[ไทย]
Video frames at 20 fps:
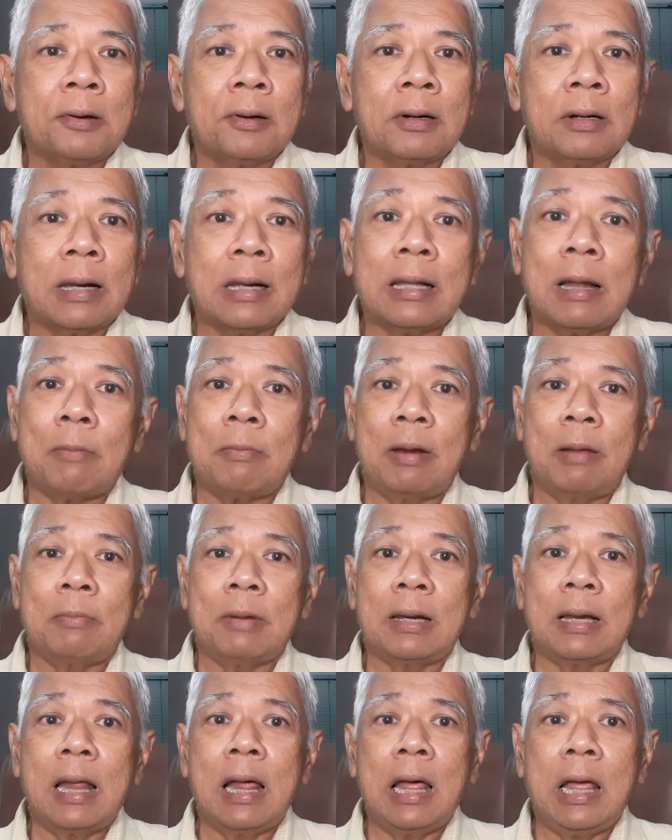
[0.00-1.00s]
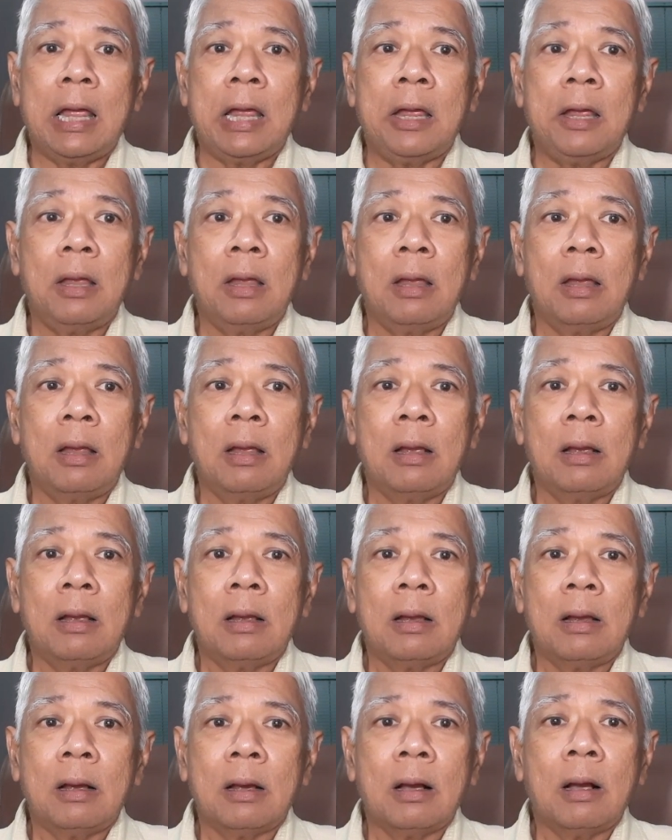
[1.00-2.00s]
แล้วทำอะไรมันได้
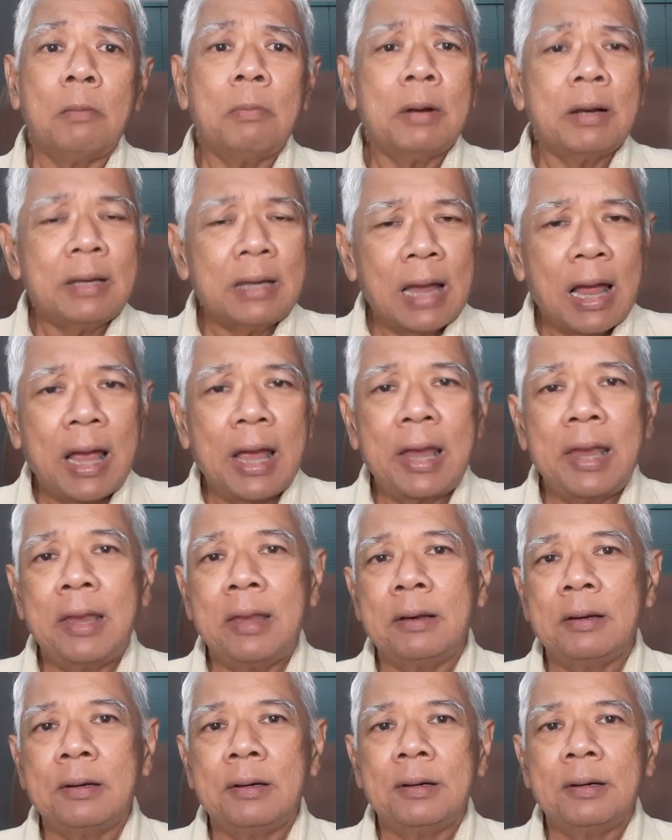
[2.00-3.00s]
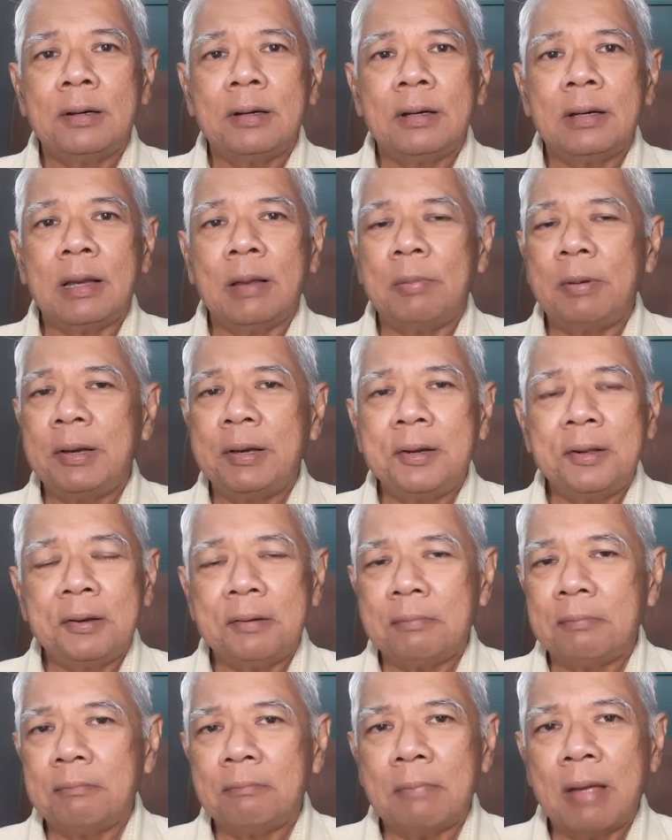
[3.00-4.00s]
ก็มันใหญ่อย่าไปนึก
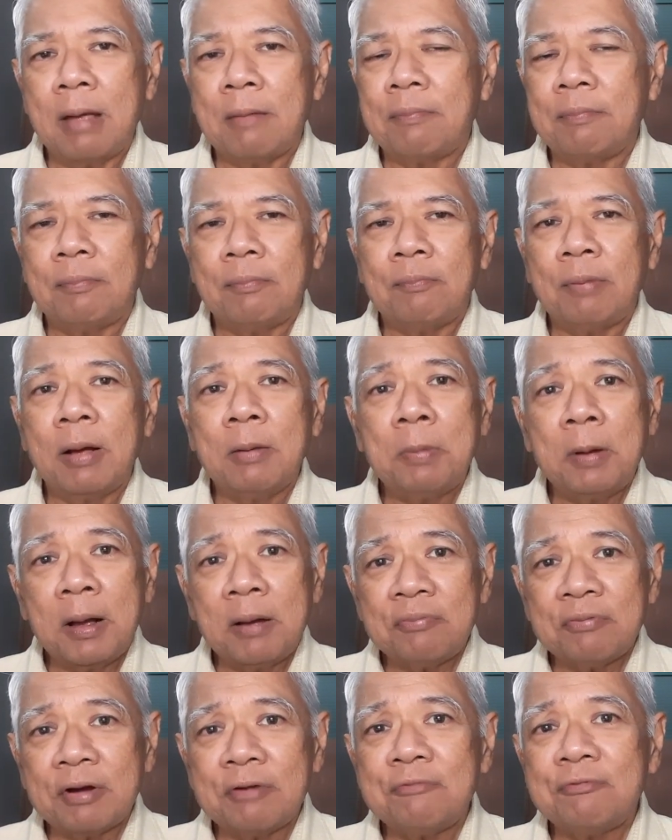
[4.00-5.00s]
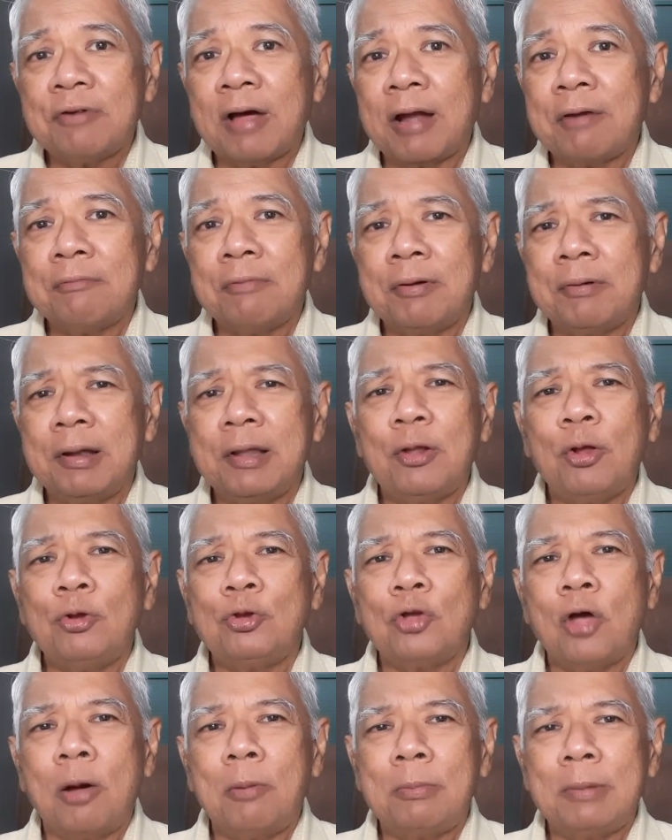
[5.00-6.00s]
แบบเพ้อเพ้อฝันฝันว่าต้อง
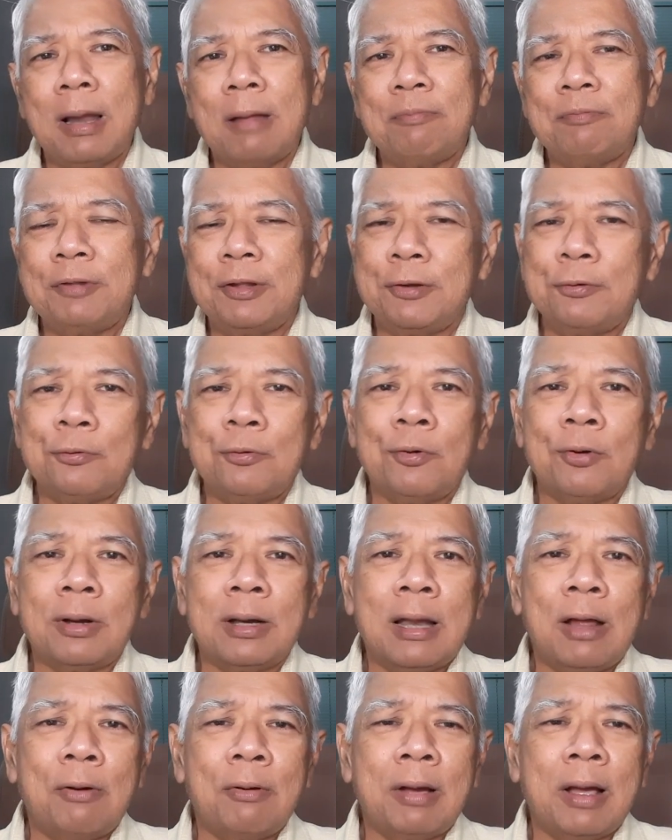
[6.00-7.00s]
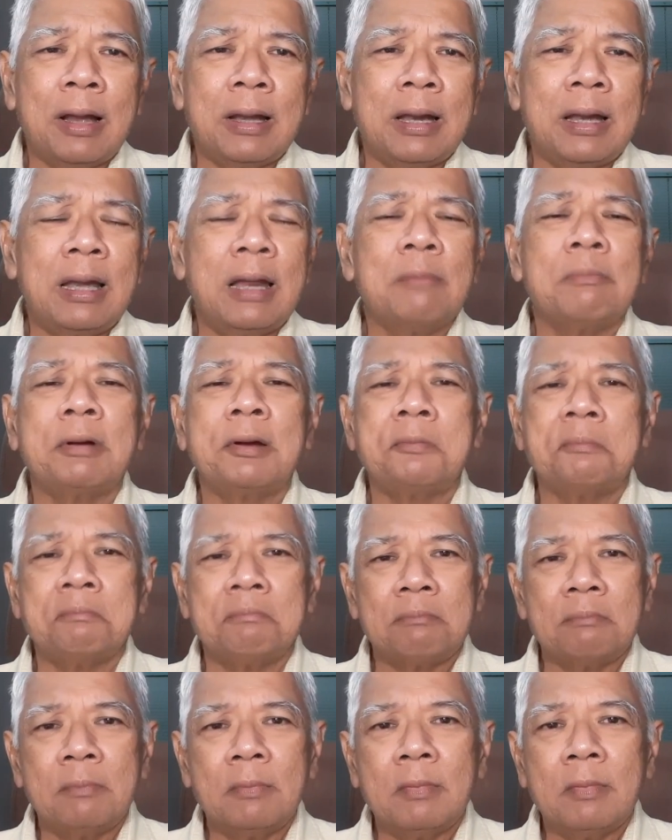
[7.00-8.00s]
ยอมรับสิทุกคนเท่ากันไอ้เนี่ยมัน
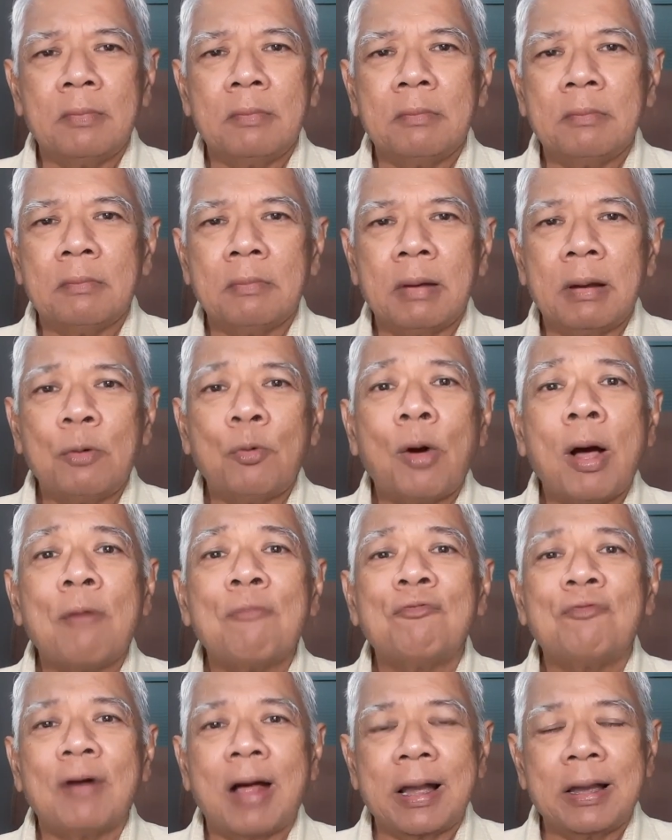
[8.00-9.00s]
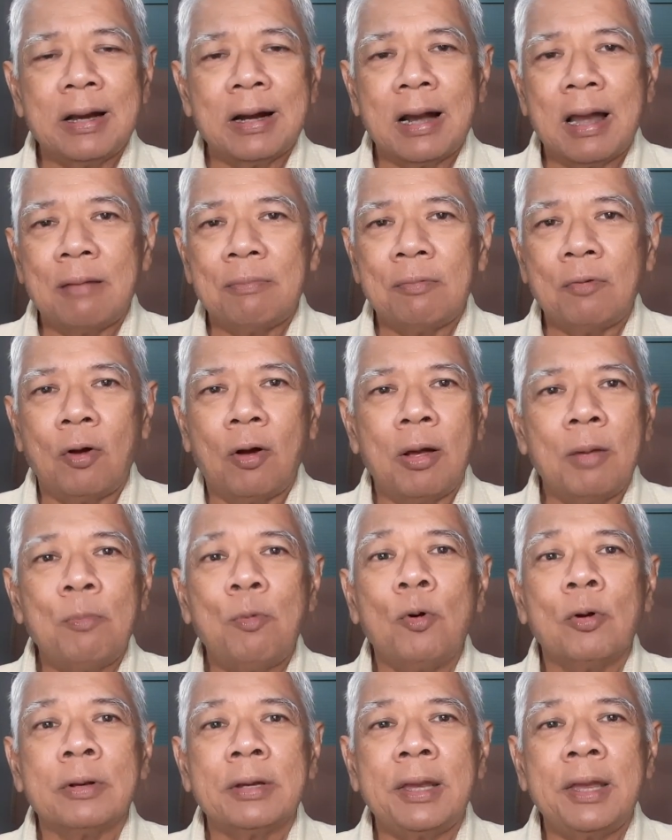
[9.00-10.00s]
เป็นความฝันนะครับขอให้
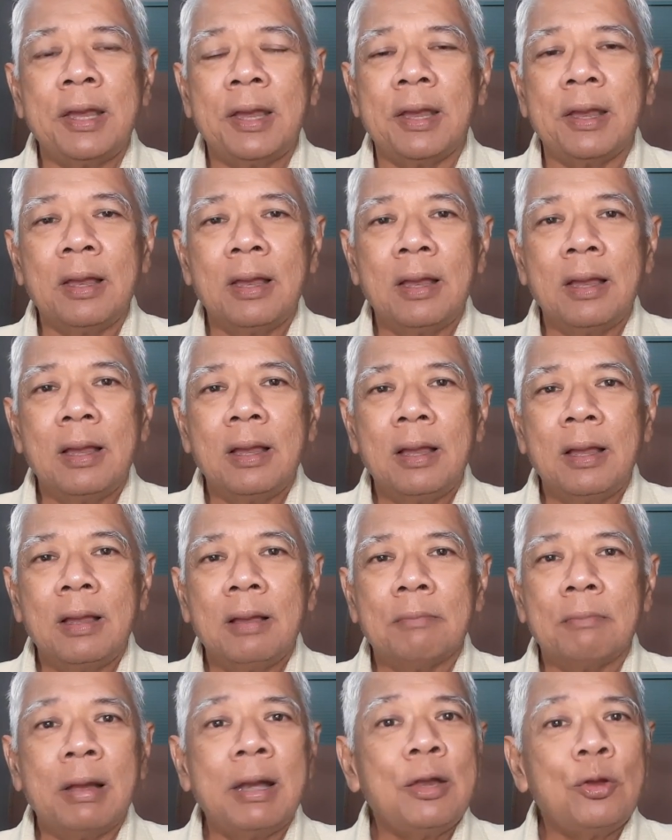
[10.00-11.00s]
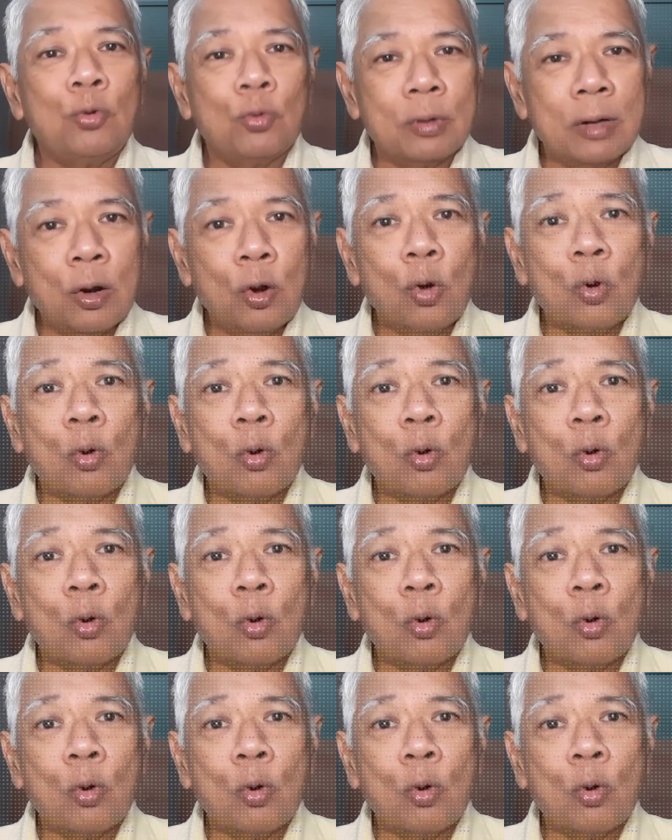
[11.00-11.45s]
พวกที่ไม่ได้อยู่ในโลก